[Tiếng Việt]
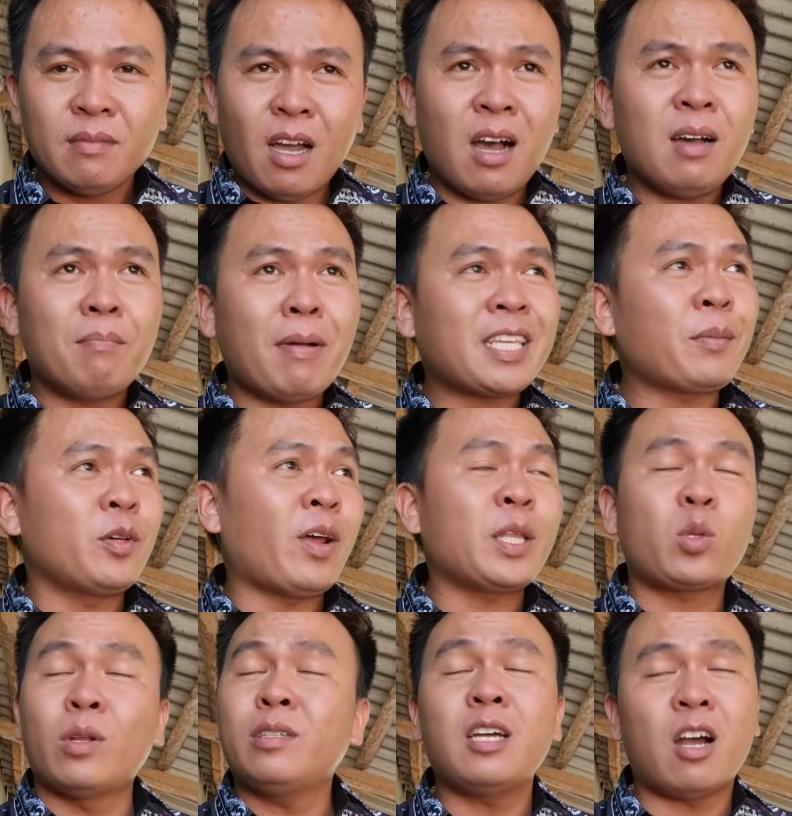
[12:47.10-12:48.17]
đó mà trong khi đó
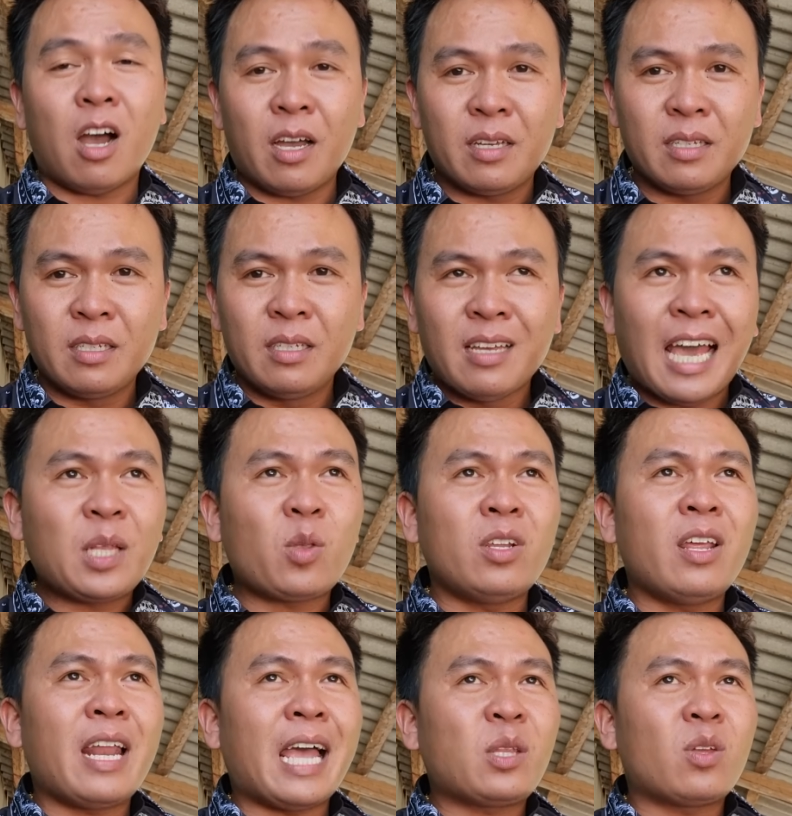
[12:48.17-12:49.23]
anh tuấn chưa gọi anh
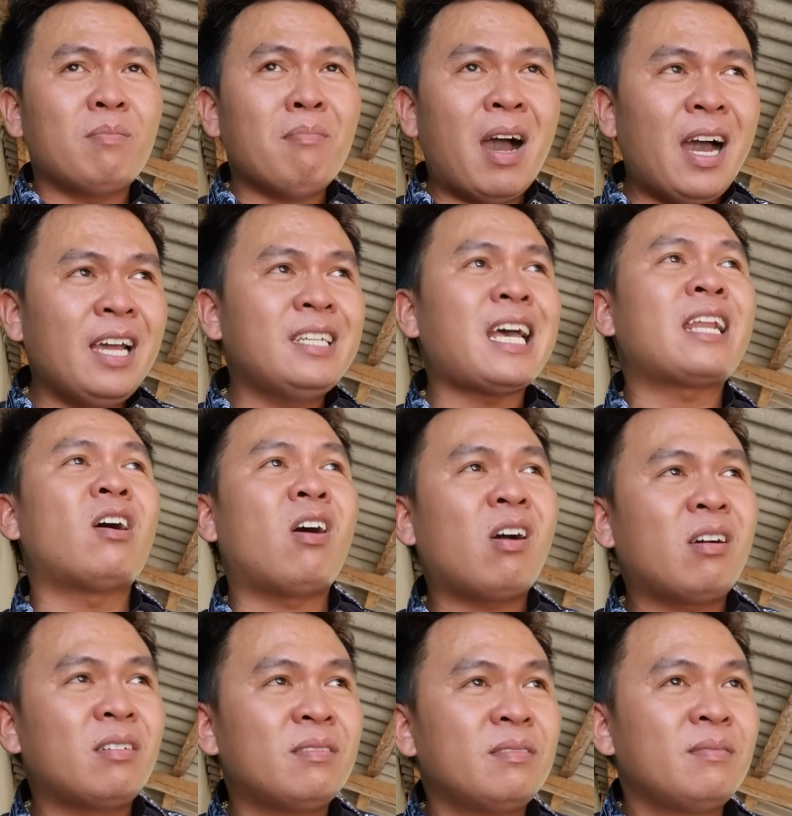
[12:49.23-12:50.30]
tuấn đó là anh tuấn bơi ra
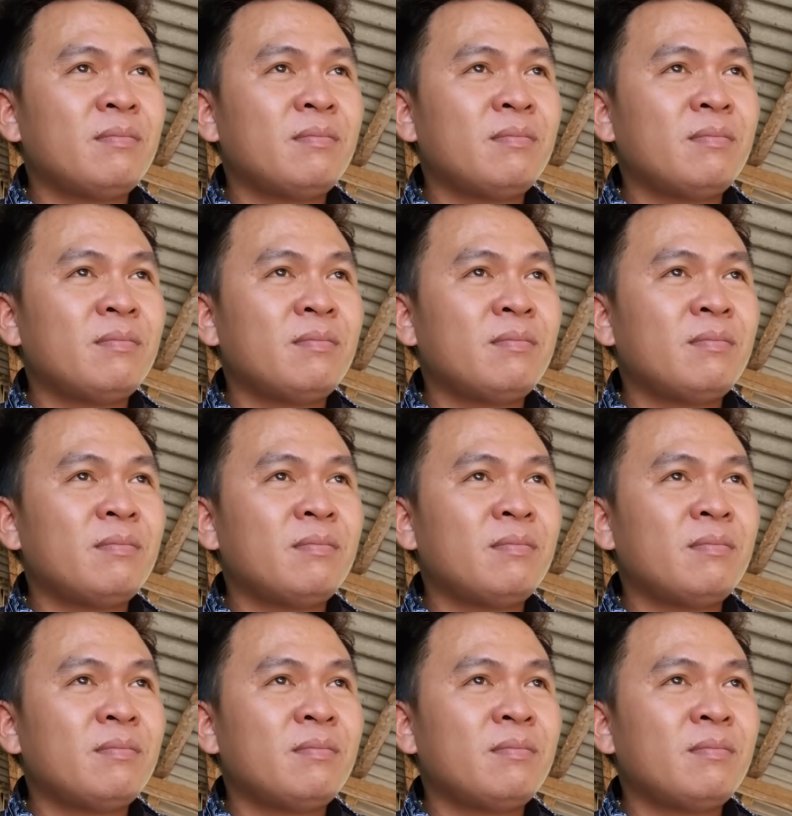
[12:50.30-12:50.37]
đó